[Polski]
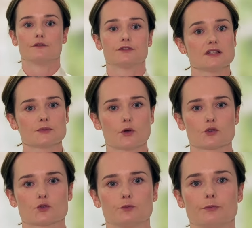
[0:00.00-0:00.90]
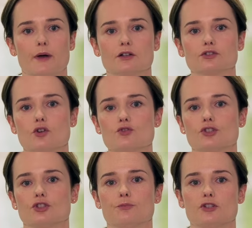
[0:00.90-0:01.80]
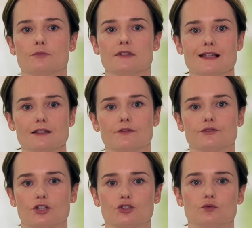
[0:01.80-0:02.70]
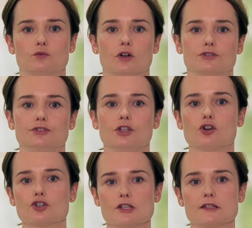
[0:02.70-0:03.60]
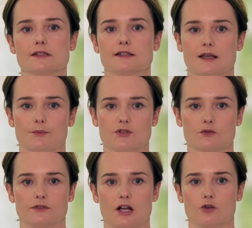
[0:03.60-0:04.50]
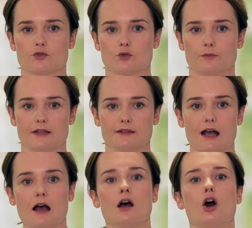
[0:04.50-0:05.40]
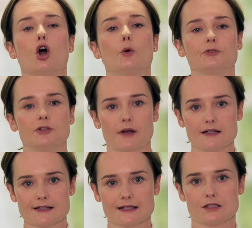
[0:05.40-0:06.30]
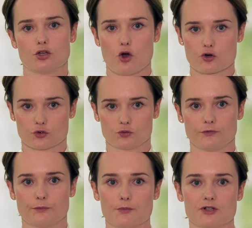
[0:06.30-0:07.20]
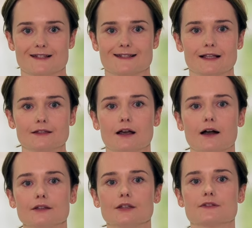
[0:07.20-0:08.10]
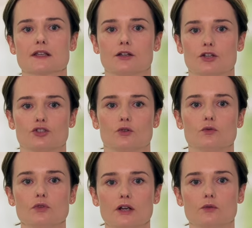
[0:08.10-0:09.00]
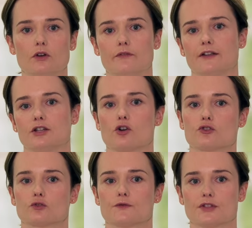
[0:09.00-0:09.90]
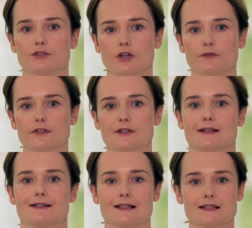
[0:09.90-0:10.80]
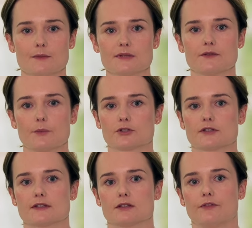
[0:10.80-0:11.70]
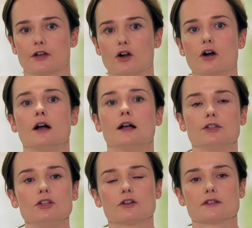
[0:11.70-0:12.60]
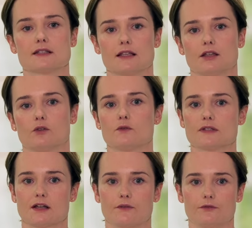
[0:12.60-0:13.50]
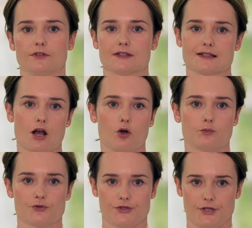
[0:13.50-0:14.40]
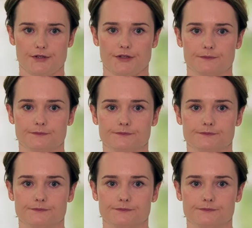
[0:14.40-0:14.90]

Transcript: ten sposób bank dąży do przemycenia w treści ugody niekorzystnych zapisów dla konsumenta, optymalizacji kosztów poprzez zaniechanie w zakresie uregulowania kosztów sądowych, zastępstwa procesowego i odsetek ustawowych za opóźnienie.